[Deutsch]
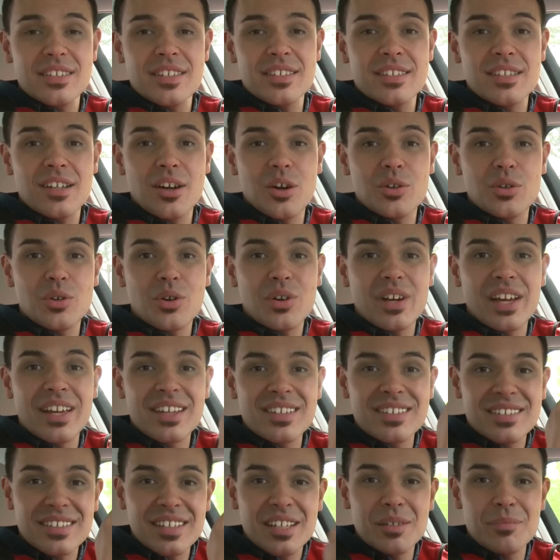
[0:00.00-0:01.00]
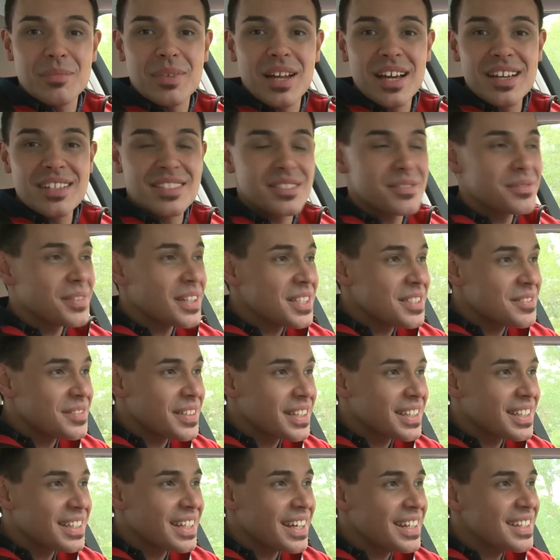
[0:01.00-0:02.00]
ist er auch noch extrem leise. Fast wie
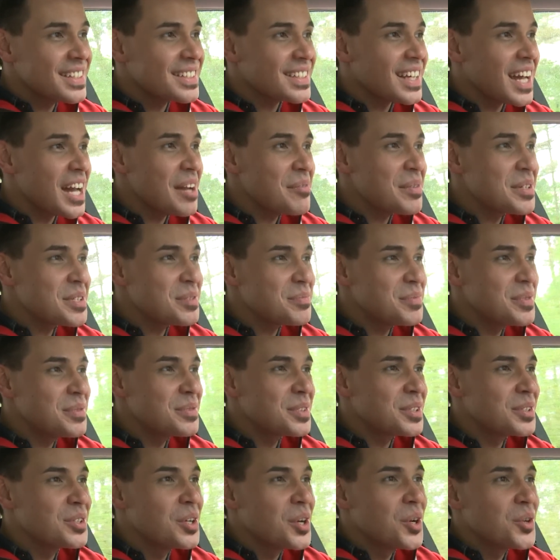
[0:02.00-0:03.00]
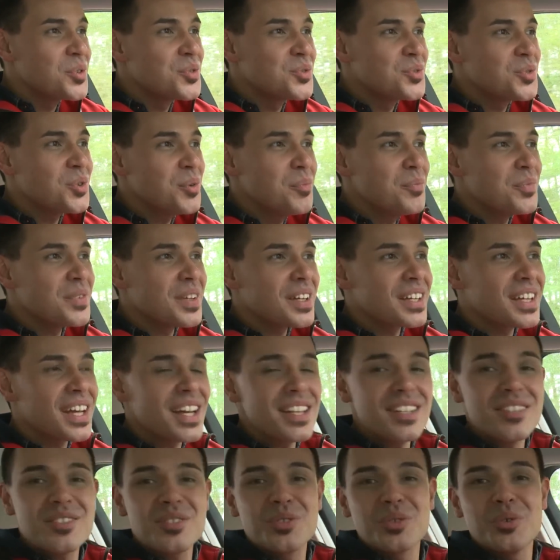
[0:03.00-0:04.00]
ein kleines Arbeitsbienchen summt er
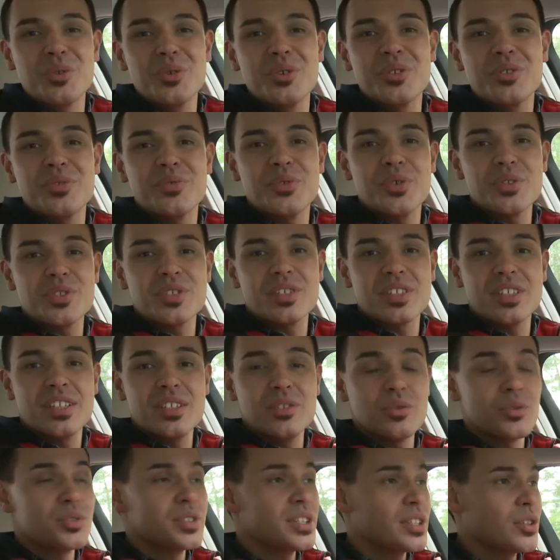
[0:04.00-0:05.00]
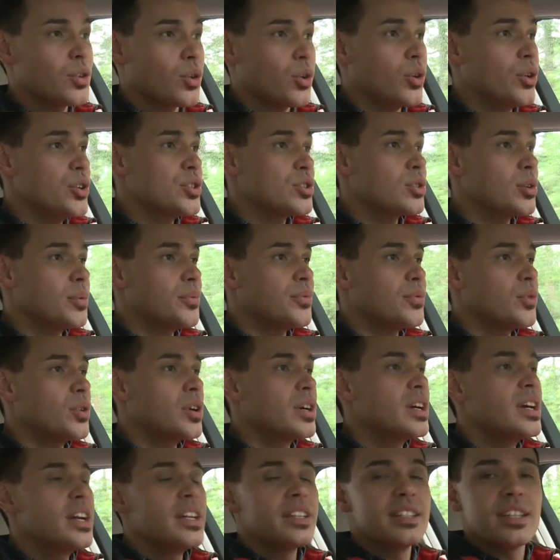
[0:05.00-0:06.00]
ganz ruhig vor sich hin und der
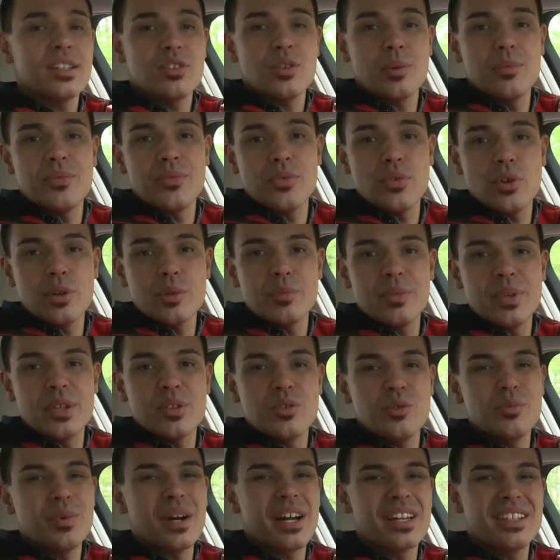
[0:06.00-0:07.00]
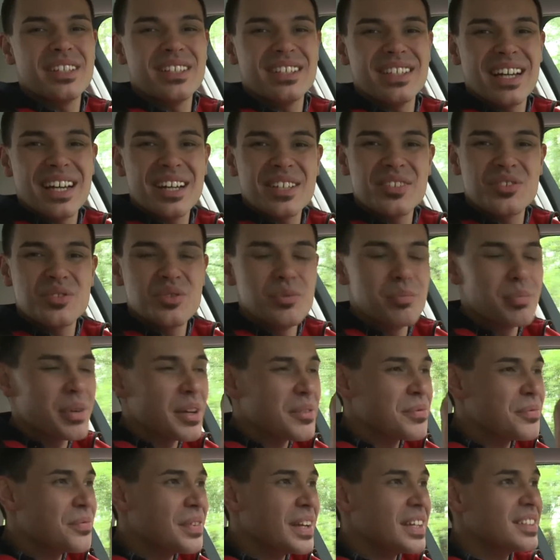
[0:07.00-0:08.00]
Geräuschkomfort, der kommt vorne nämlich über eine nahezu
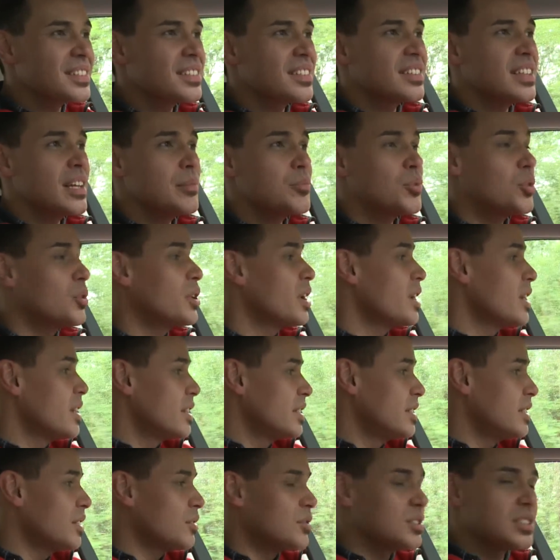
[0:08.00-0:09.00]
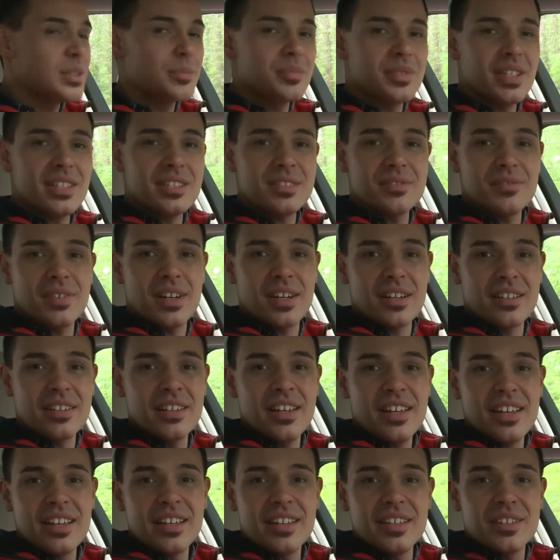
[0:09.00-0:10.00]
perfekte Dämmung. Hier in unserem Testwagen
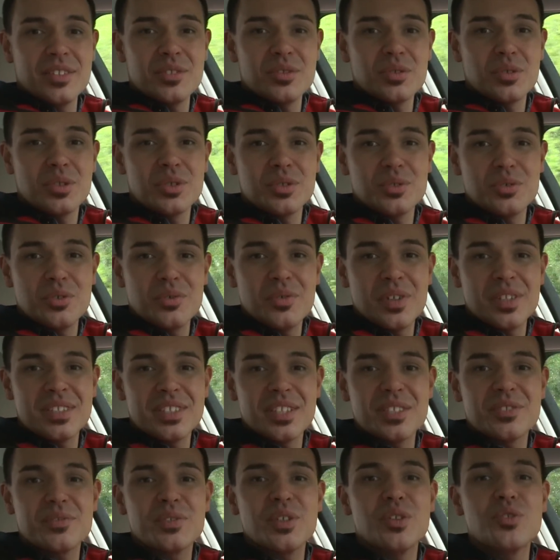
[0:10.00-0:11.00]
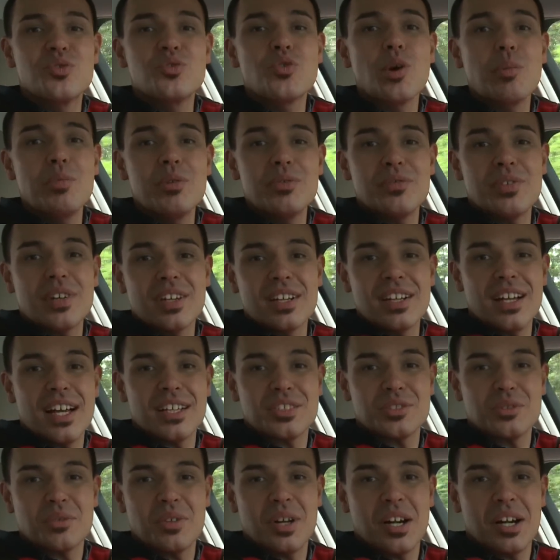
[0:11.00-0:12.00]
geht es sogar so weit, dass wir
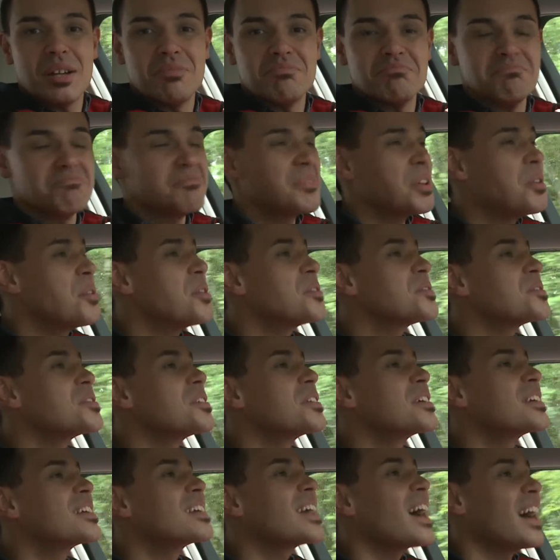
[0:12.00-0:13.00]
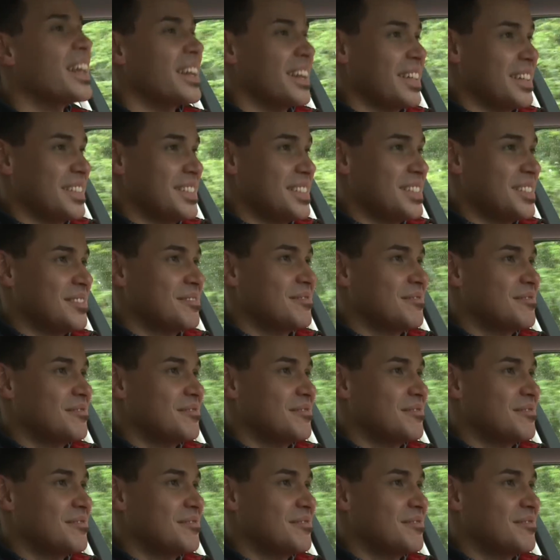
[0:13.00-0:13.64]
Doppelverglasung haben. Da hörst du gar nichts.